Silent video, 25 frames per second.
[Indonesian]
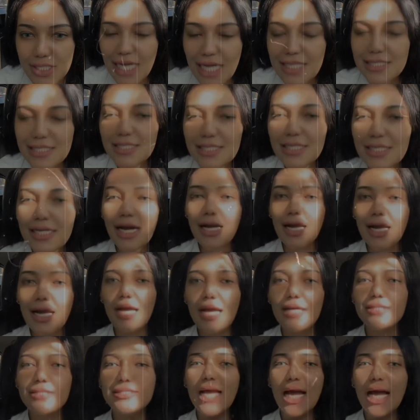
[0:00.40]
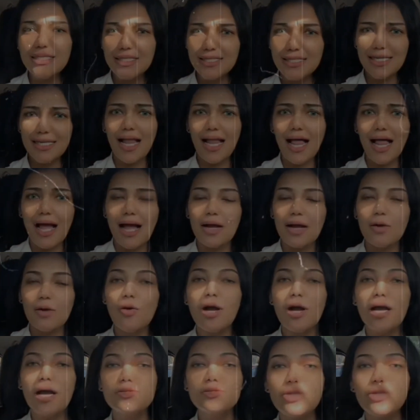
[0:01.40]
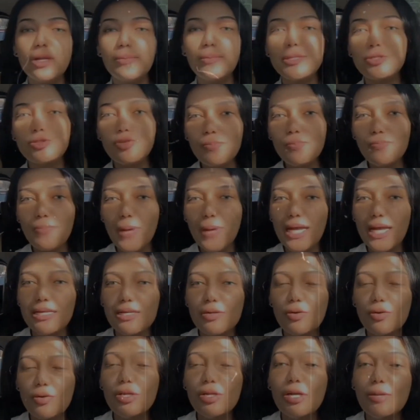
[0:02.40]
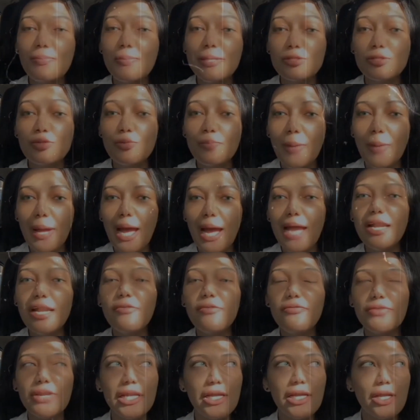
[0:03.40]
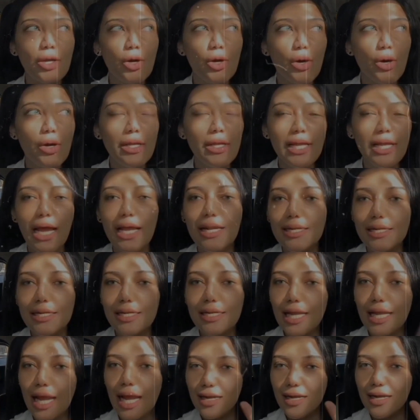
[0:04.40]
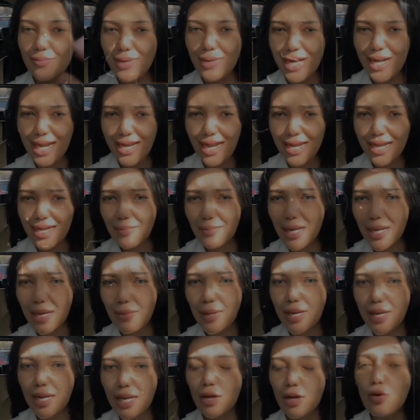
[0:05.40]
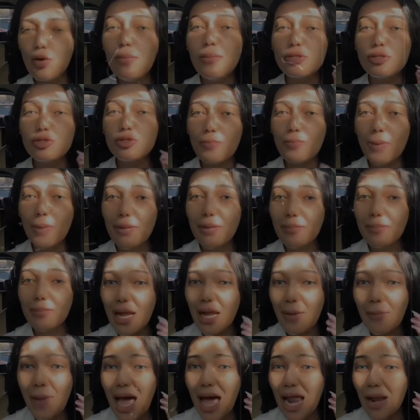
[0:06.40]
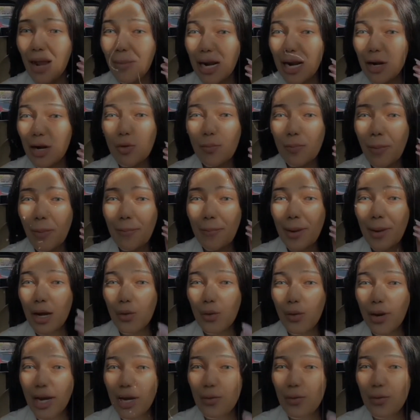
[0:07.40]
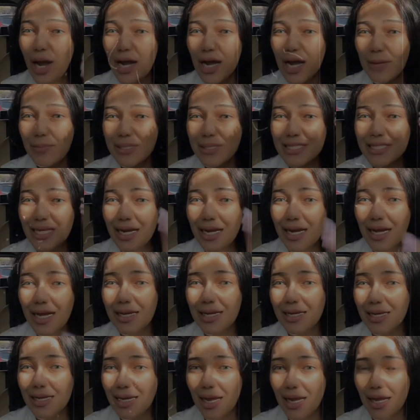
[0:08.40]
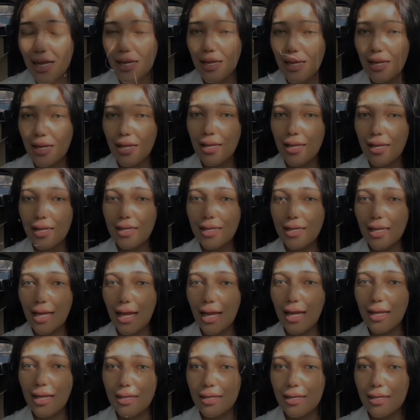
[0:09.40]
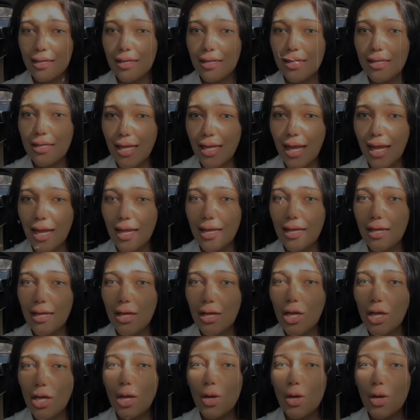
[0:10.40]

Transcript: janji ya kak janji lah gue kan sudah bersumpah gue udah bersumpah ada video yang yang beredar di mana mana gue bersumpah demi nama almarhum papa gue gue akan penjarakan dia ya ya